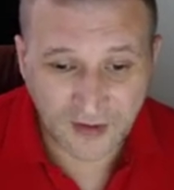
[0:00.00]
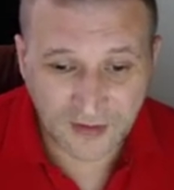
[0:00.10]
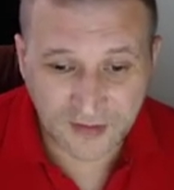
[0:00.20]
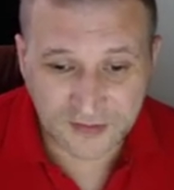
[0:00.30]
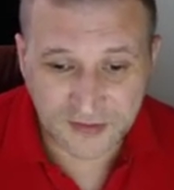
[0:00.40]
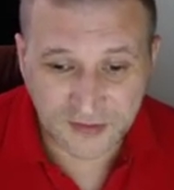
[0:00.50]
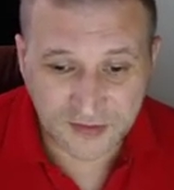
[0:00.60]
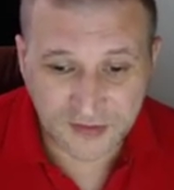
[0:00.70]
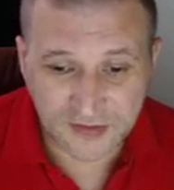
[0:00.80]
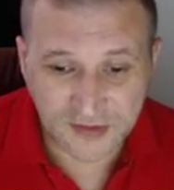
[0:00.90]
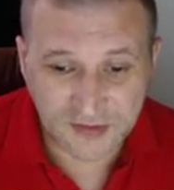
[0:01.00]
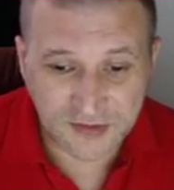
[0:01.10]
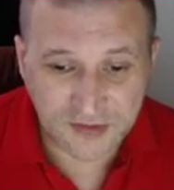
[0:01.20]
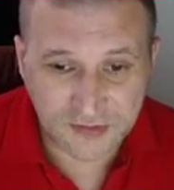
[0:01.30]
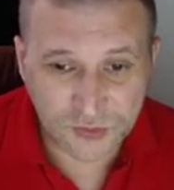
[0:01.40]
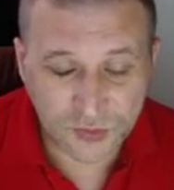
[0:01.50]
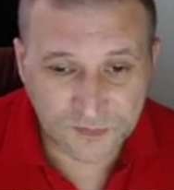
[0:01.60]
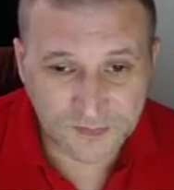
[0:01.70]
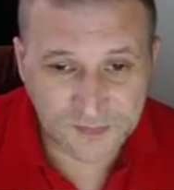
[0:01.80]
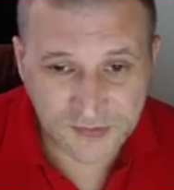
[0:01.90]
А, так как я на
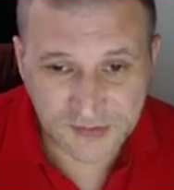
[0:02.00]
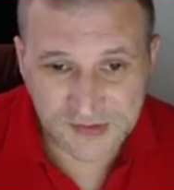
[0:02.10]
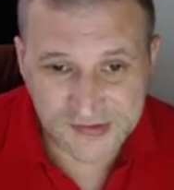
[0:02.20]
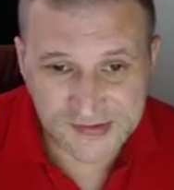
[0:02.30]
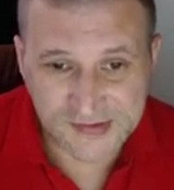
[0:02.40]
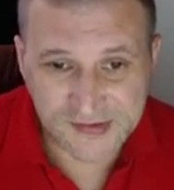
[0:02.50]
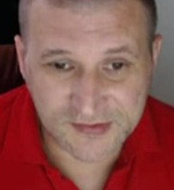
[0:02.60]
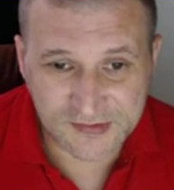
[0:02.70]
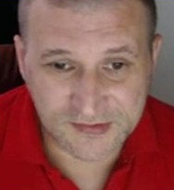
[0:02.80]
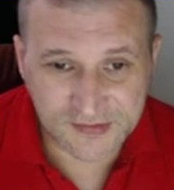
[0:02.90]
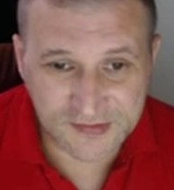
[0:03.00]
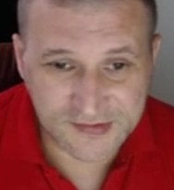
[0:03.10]
одном из э,